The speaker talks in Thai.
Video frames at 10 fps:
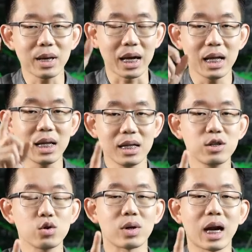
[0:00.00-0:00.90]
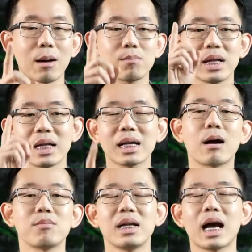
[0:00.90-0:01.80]
เปลี่ยนให้ดีที่สุดนะครับเน้น
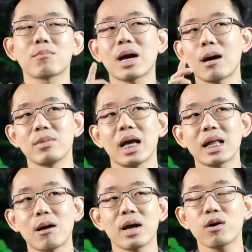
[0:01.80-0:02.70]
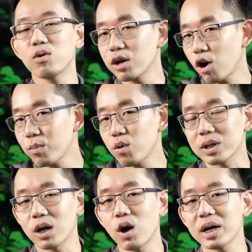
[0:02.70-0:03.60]
คำนี้นะครับคำนี้ทำให้คนในครอบครัว
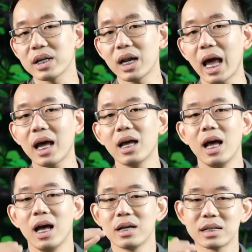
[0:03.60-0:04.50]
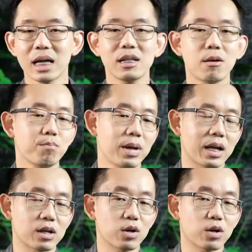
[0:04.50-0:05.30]
ทะเลาะกันเยอะแล้วฉันจะเปลี่ยน